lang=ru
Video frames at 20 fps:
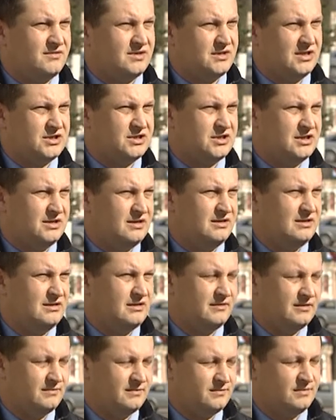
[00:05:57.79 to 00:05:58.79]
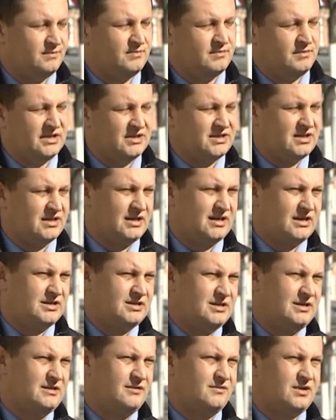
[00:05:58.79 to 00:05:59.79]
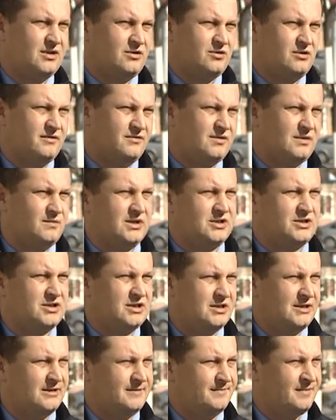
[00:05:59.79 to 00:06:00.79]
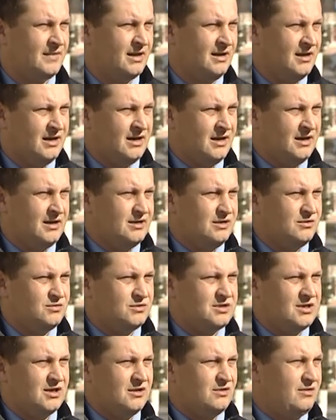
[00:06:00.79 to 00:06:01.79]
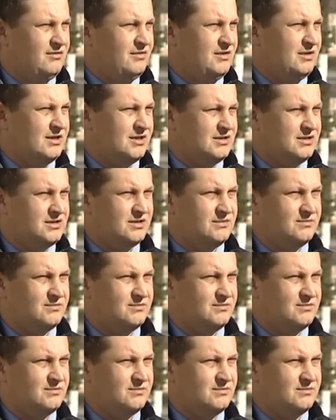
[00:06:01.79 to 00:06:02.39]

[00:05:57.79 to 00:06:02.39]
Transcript: В отношении местонахождения второй автомашины не установлено.